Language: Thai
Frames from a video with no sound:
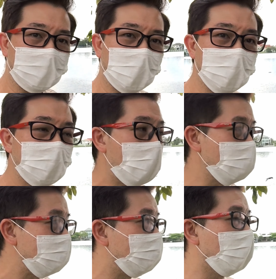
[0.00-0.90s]
ตอนนี้เป็นแบ
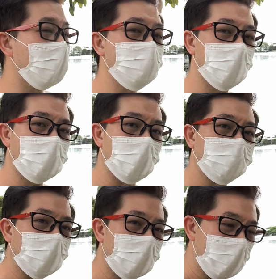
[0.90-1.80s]
บ60 เฟรมนะครับผม
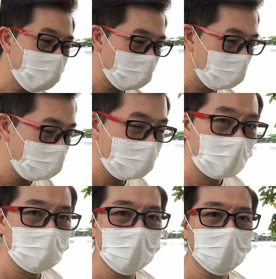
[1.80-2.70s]
แต่ว่าจะไม่ได้มีกา
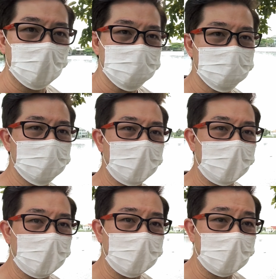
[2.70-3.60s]
รเปิดตัว
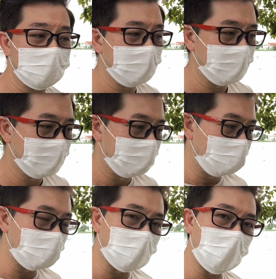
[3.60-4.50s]
HDR นะครับ
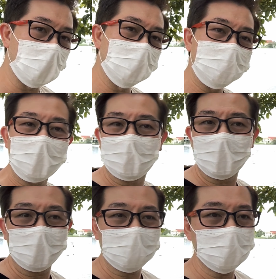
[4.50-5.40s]
ถ้าเราลองเดินกลับ
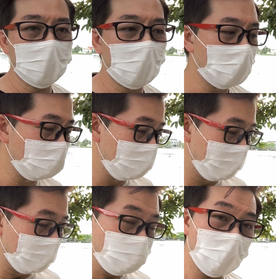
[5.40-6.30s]
มาที่มุม
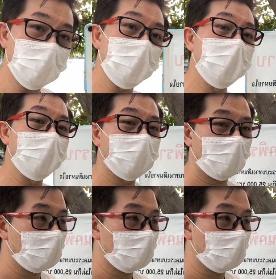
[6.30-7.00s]
ช่วงเดิมค